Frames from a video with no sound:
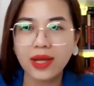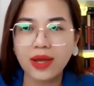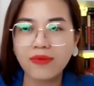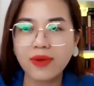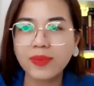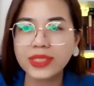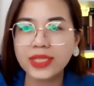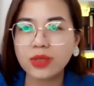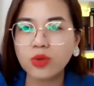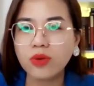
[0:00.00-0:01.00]
à, và
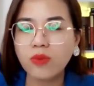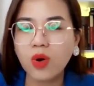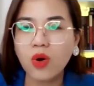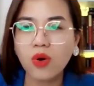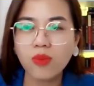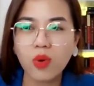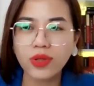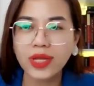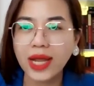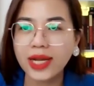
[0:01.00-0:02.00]
mình sẽ tuyên bố
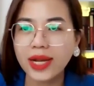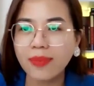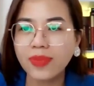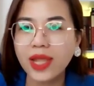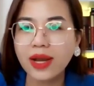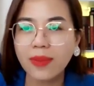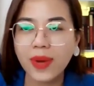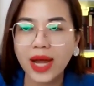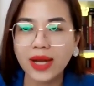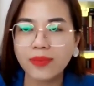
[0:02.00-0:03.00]
mỗi ngày lặp đi
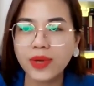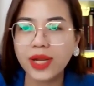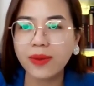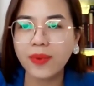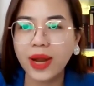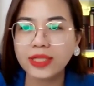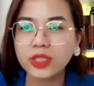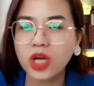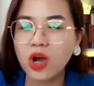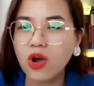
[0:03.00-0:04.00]
lặp lại lặp đi lặp lại
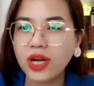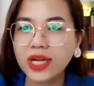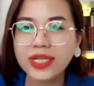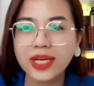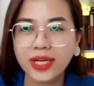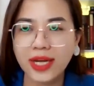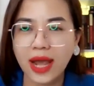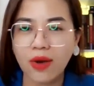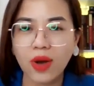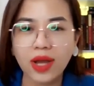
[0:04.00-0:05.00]
cho đến khi
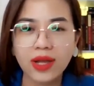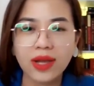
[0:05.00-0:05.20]
nào á